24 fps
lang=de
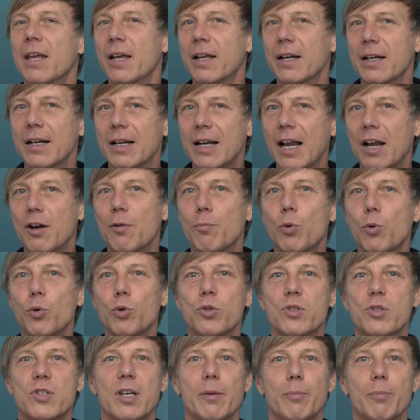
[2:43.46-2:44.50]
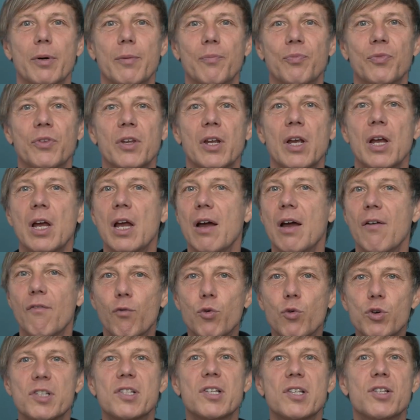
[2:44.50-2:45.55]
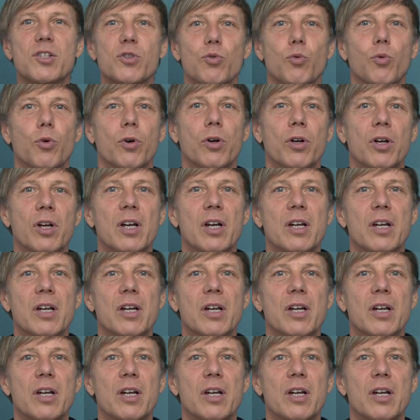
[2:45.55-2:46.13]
Ein kleiner Bonustipp. Wusstest du,